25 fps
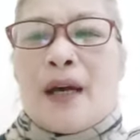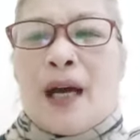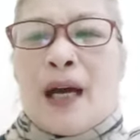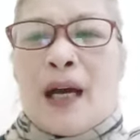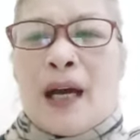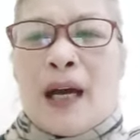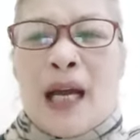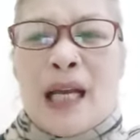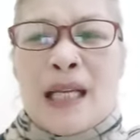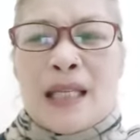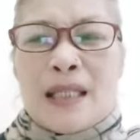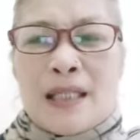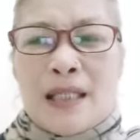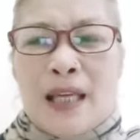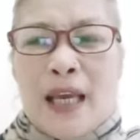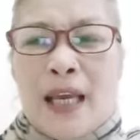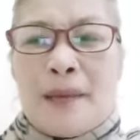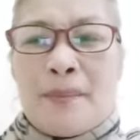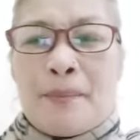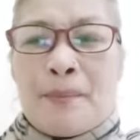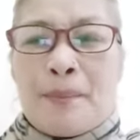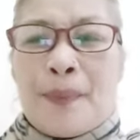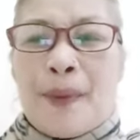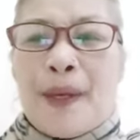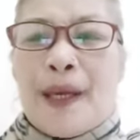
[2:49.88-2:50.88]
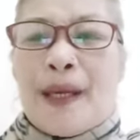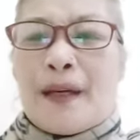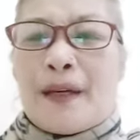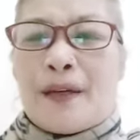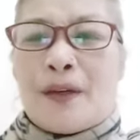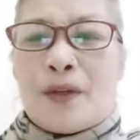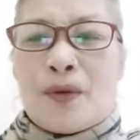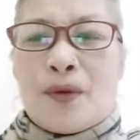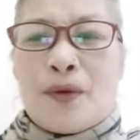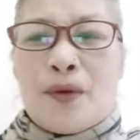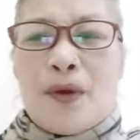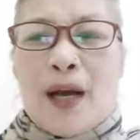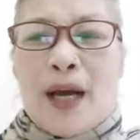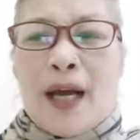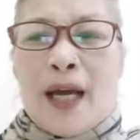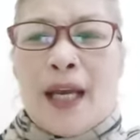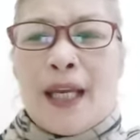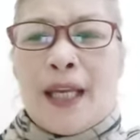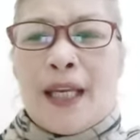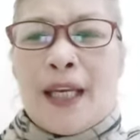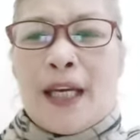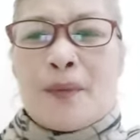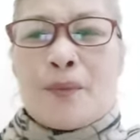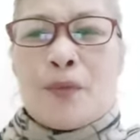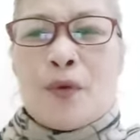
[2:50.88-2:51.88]
uh, sa impyerno
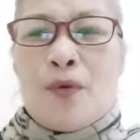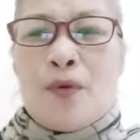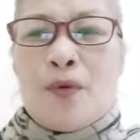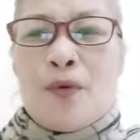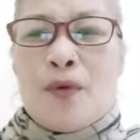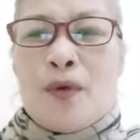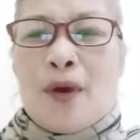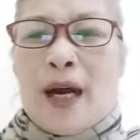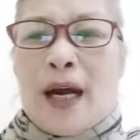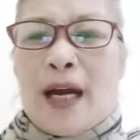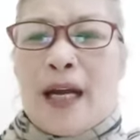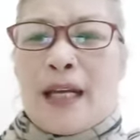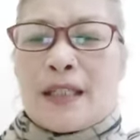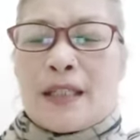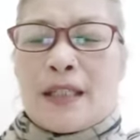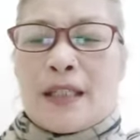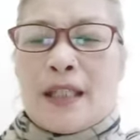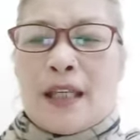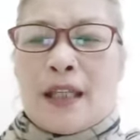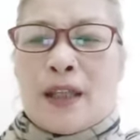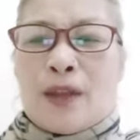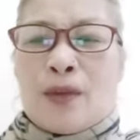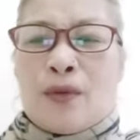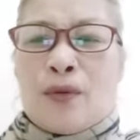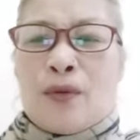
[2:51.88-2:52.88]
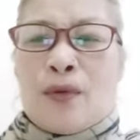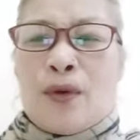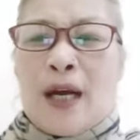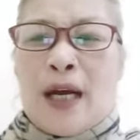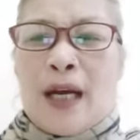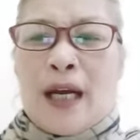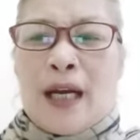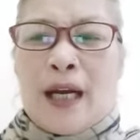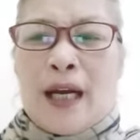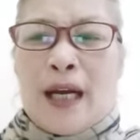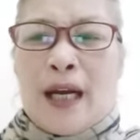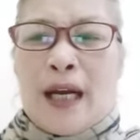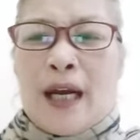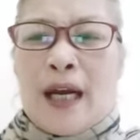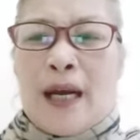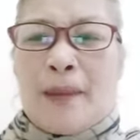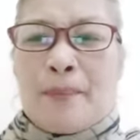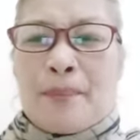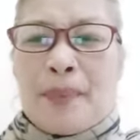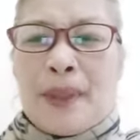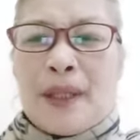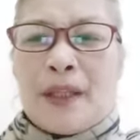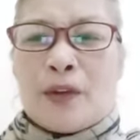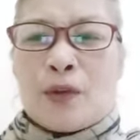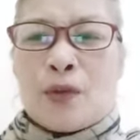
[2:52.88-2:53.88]
ay nagbubukas ito ang
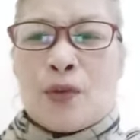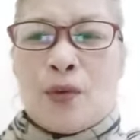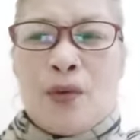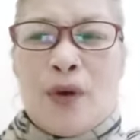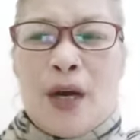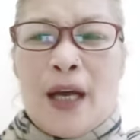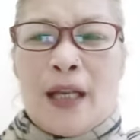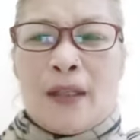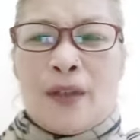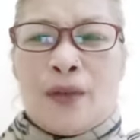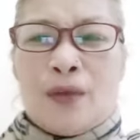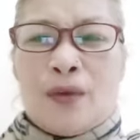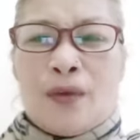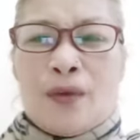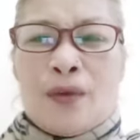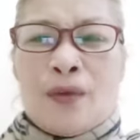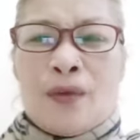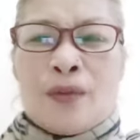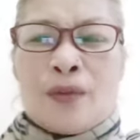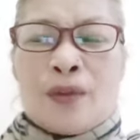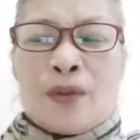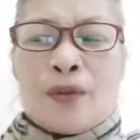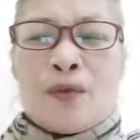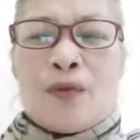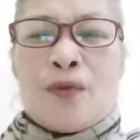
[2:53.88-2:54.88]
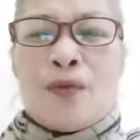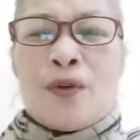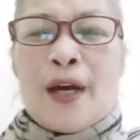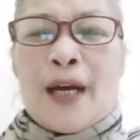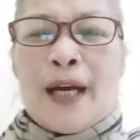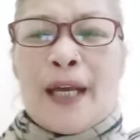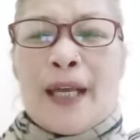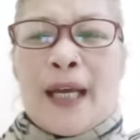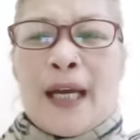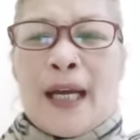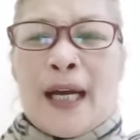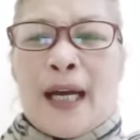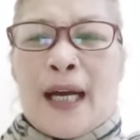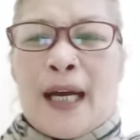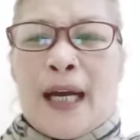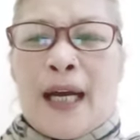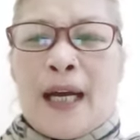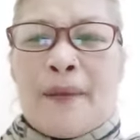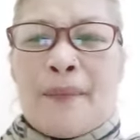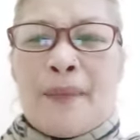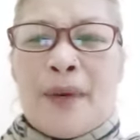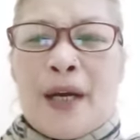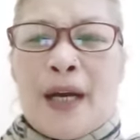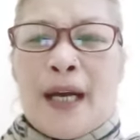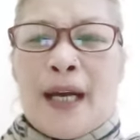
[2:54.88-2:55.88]
pintuan doon kung kaya
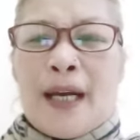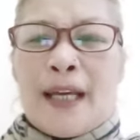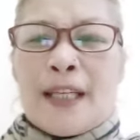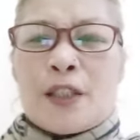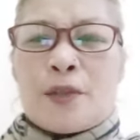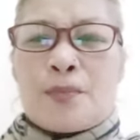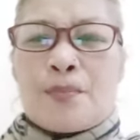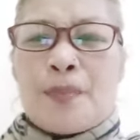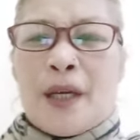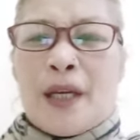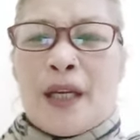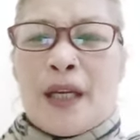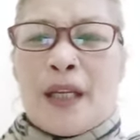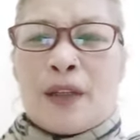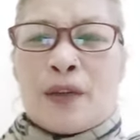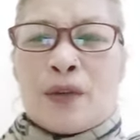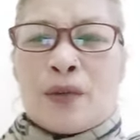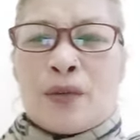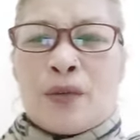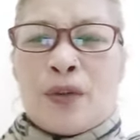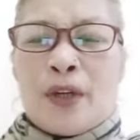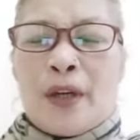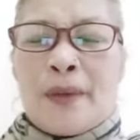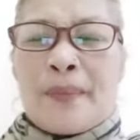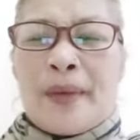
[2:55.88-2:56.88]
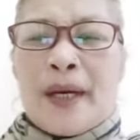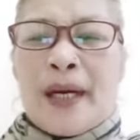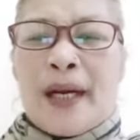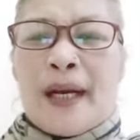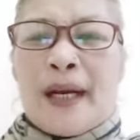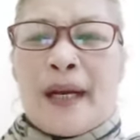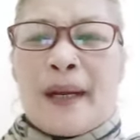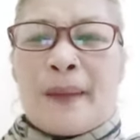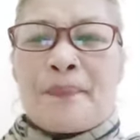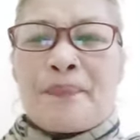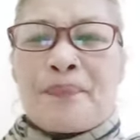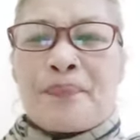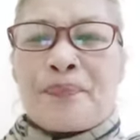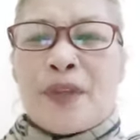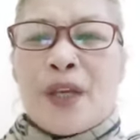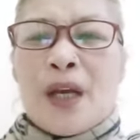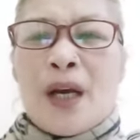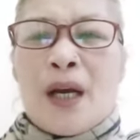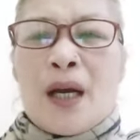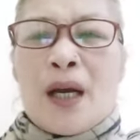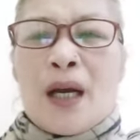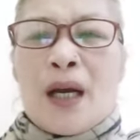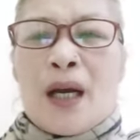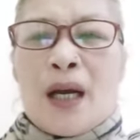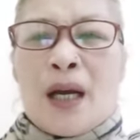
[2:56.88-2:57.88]
ang mga espiritu na mga
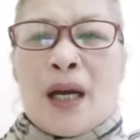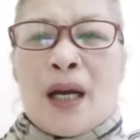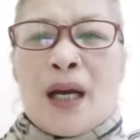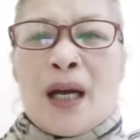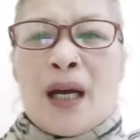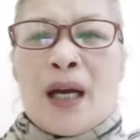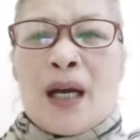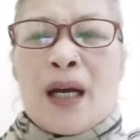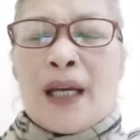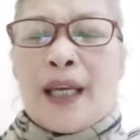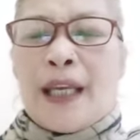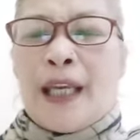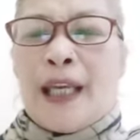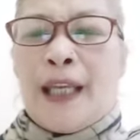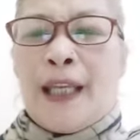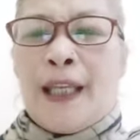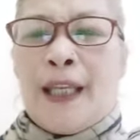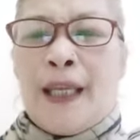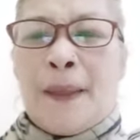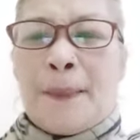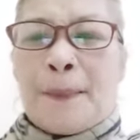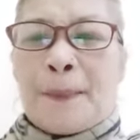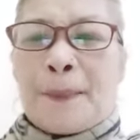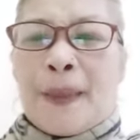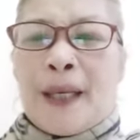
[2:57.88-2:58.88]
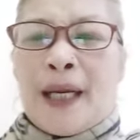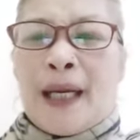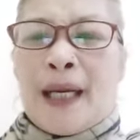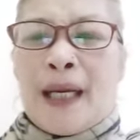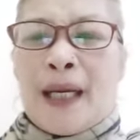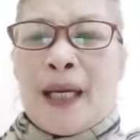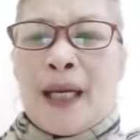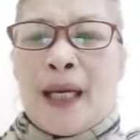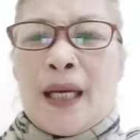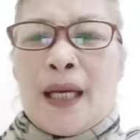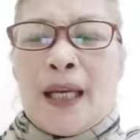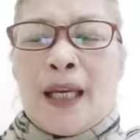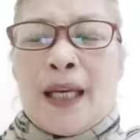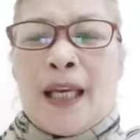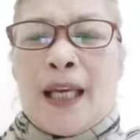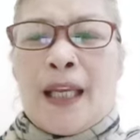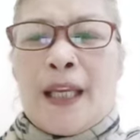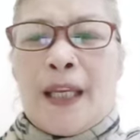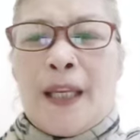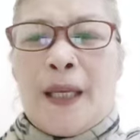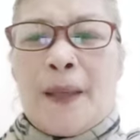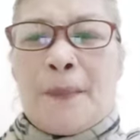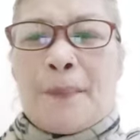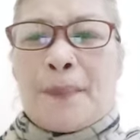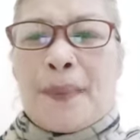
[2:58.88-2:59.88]
uh, hindi pa
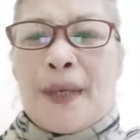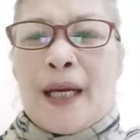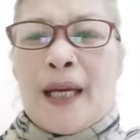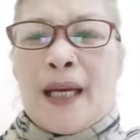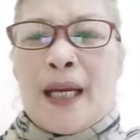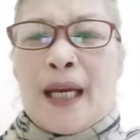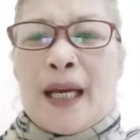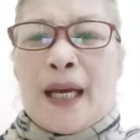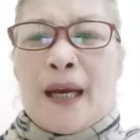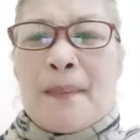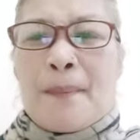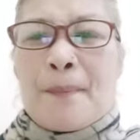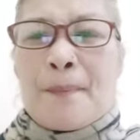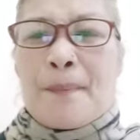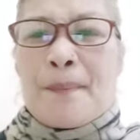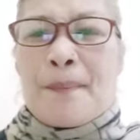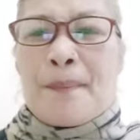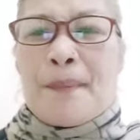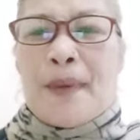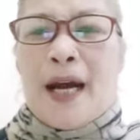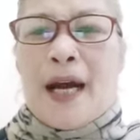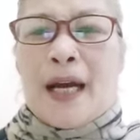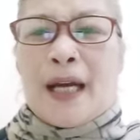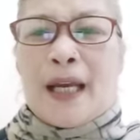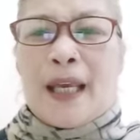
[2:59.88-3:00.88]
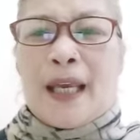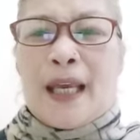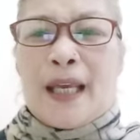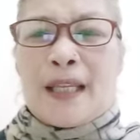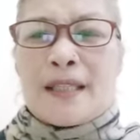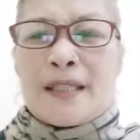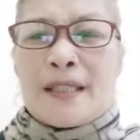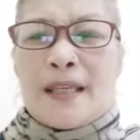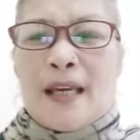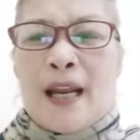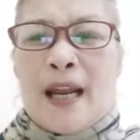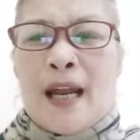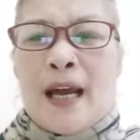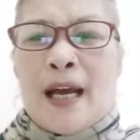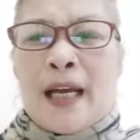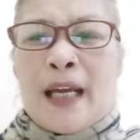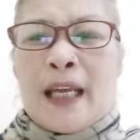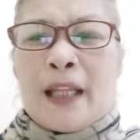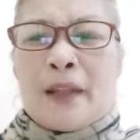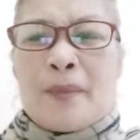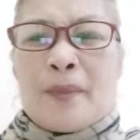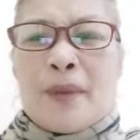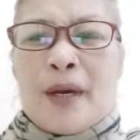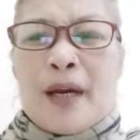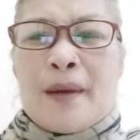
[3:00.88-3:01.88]
hindi pa nakaakyat sa
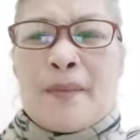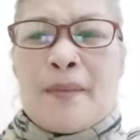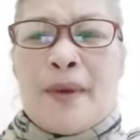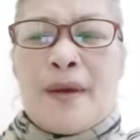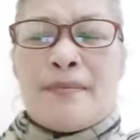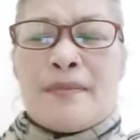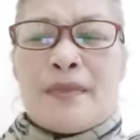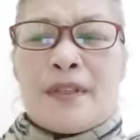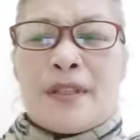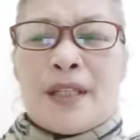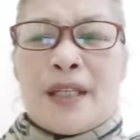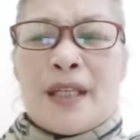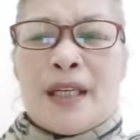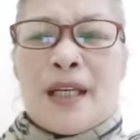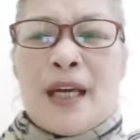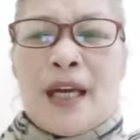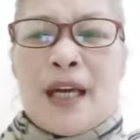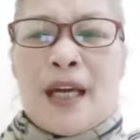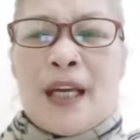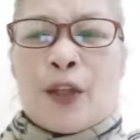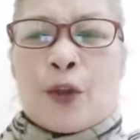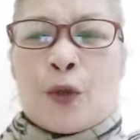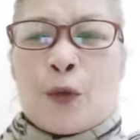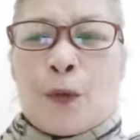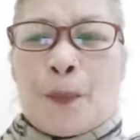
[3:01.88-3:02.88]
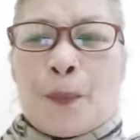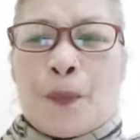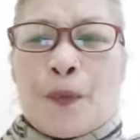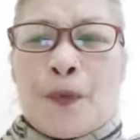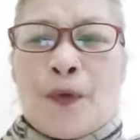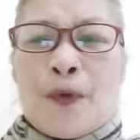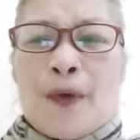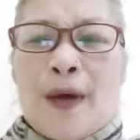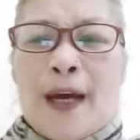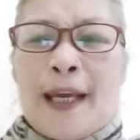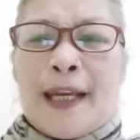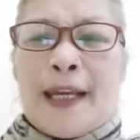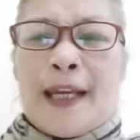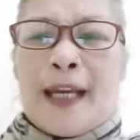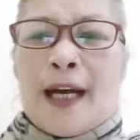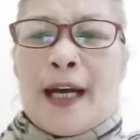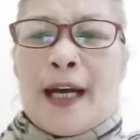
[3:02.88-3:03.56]
langit mga mamsi, ito po ay